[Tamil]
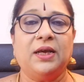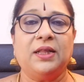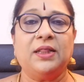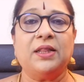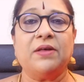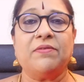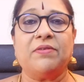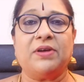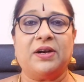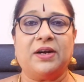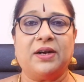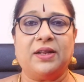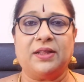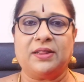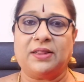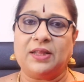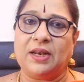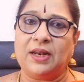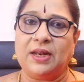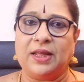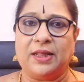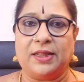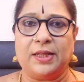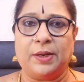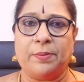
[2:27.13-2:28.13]
இந்த
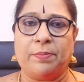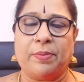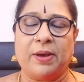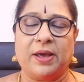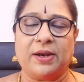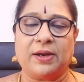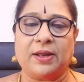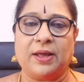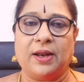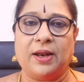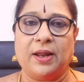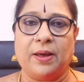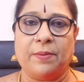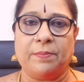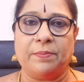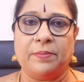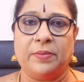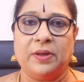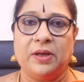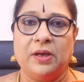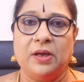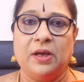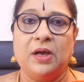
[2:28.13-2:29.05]
வருடத்தில் எதிர்பார்க்கலாம்